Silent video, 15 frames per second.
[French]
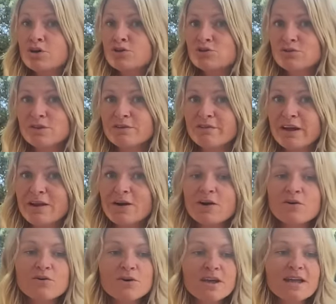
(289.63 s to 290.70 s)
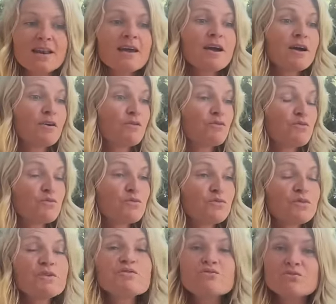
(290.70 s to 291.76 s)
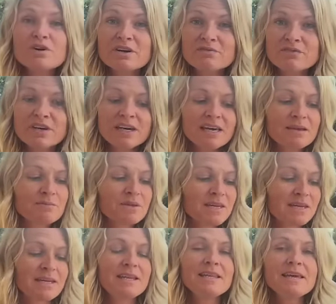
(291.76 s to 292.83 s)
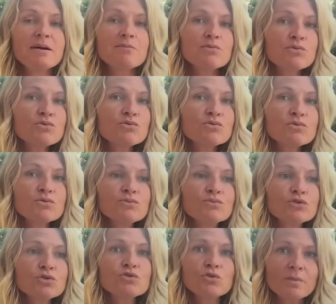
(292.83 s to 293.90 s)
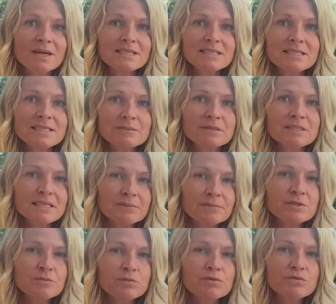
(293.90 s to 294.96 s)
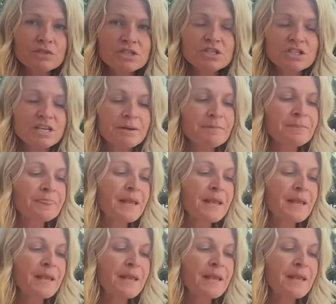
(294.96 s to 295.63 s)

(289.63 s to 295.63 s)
jolies valeurs auxquelles vous pouvez vous référer, mais il y a beaucoup d'automatisme, c'est un petit peu figé.